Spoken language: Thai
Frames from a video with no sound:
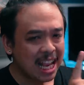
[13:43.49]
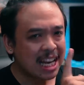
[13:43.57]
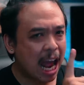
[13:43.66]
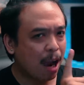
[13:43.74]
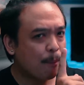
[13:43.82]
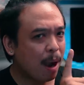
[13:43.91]
ห
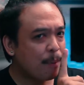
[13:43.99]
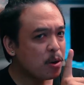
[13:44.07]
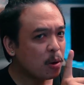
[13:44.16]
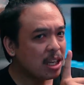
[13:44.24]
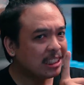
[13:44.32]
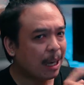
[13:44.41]
นังภาพยน
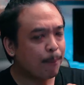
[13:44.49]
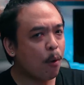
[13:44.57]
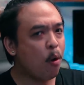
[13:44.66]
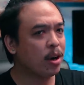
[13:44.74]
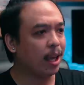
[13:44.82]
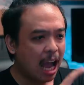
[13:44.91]
ตร์เรื่องจัมโบ้
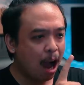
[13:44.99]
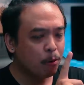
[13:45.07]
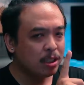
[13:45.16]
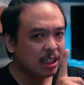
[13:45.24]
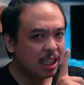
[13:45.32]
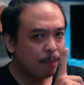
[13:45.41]
เนี่ย เอา
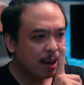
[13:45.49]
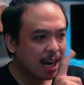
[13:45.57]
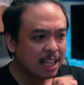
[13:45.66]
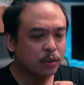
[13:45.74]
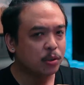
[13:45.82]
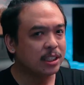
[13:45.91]
จริงๆ แม่ง
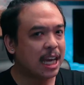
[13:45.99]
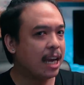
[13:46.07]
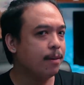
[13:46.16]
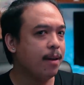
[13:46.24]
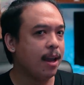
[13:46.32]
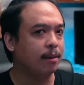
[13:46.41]
น่าสนใจ
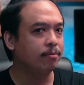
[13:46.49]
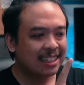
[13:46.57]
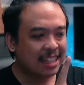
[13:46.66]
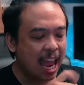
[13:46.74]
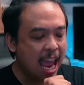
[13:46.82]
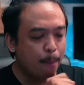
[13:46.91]
มาก
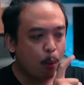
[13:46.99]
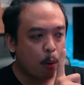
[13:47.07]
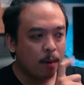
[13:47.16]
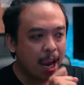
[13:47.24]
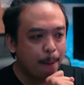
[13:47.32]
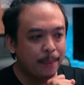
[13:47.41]
แต่ผม
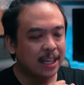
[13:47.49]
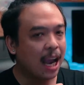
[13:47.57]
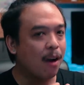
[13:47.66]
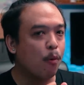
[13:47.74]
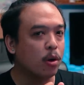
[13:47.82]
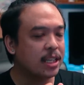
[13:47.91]
แค่เป็นกั
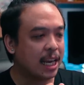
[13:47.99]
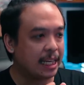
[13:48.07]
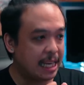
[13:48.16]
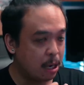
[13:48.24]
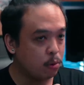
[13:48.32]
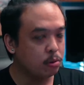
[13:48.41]
งวลอย่าง
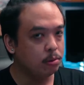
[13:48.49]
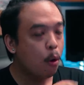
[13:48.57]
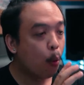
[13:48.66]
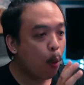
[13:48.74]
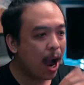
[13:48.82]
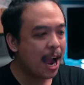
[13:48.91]
เดียว
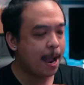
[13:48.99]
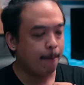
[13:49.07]
ว่า